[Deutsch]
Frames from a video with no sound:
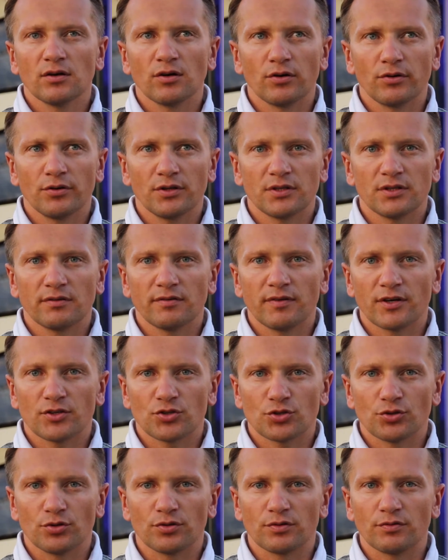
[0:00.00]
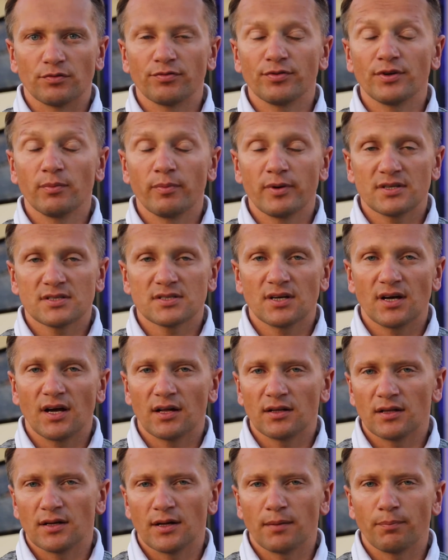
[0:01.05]
Heute war schon viel besser,
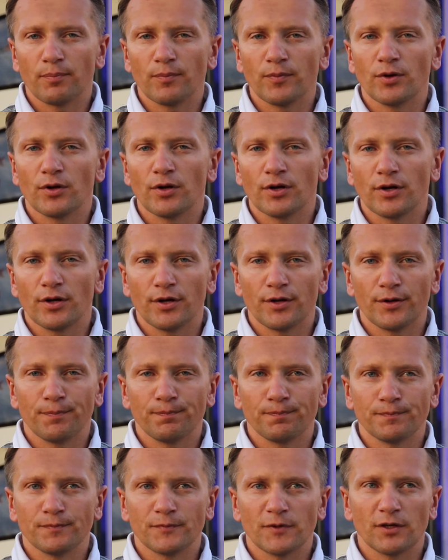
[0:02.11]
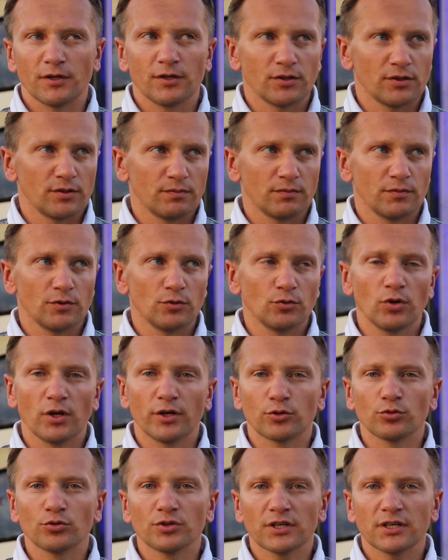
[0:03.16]
hat er ähm, äh, null
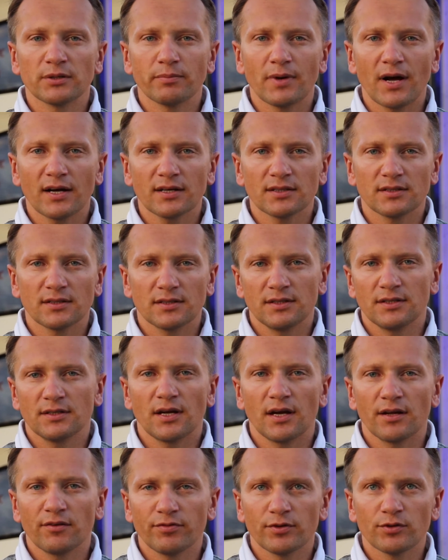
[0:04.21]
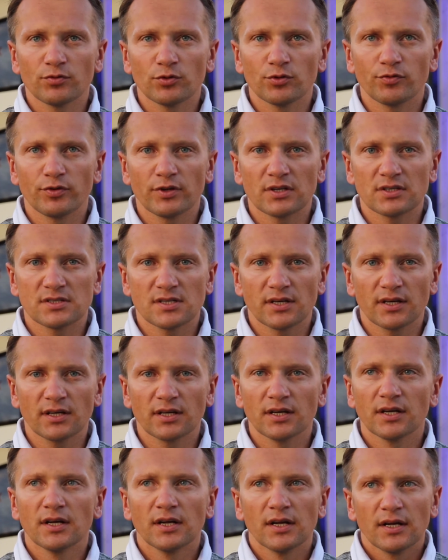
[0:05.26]
Runde gemacht in 1,45,
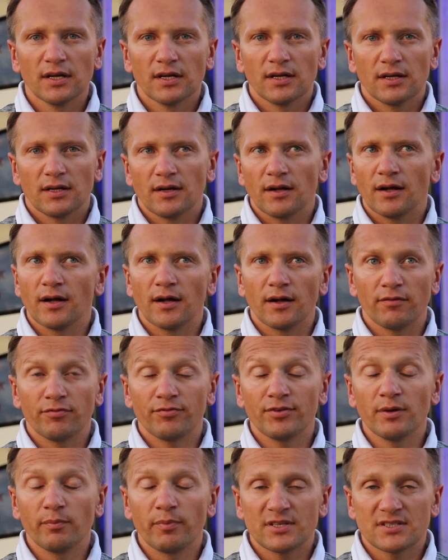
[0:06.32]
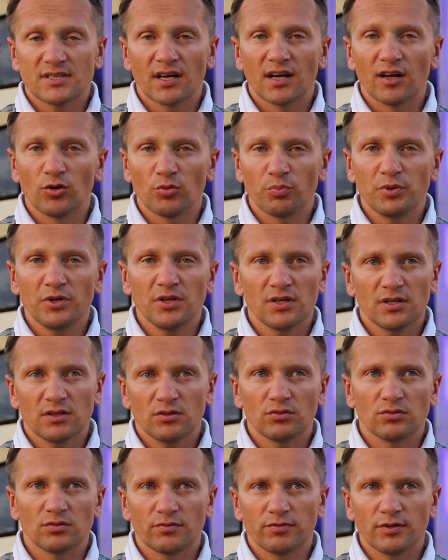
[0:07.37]
äh, viel besser galoppiert
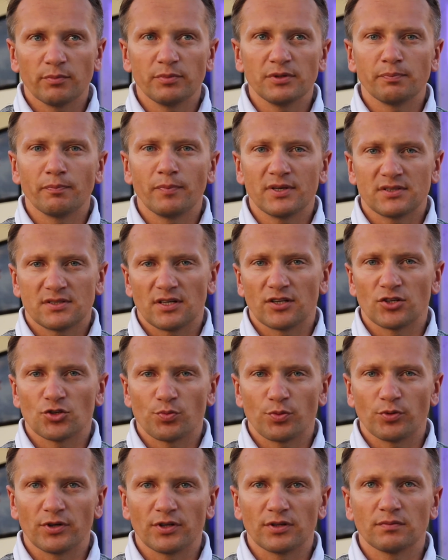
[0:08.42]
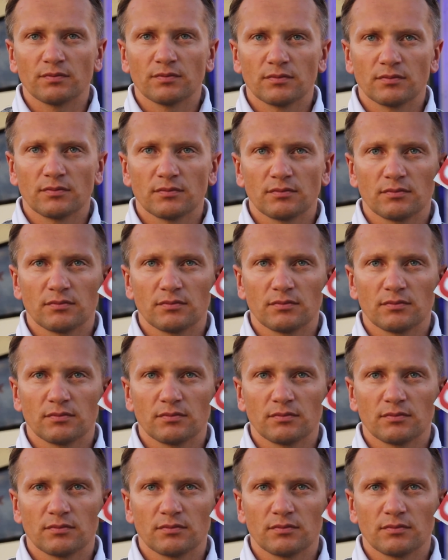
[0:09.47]
und viel besser gesprungen.